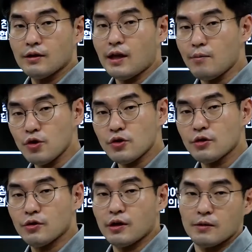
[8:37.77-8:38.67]

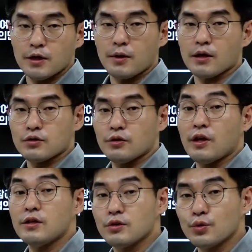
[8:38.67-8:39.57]
내면적인 영향을 많이 받겠죠.
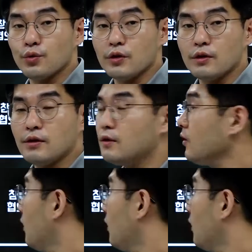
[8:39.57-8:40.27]
내재적 요인.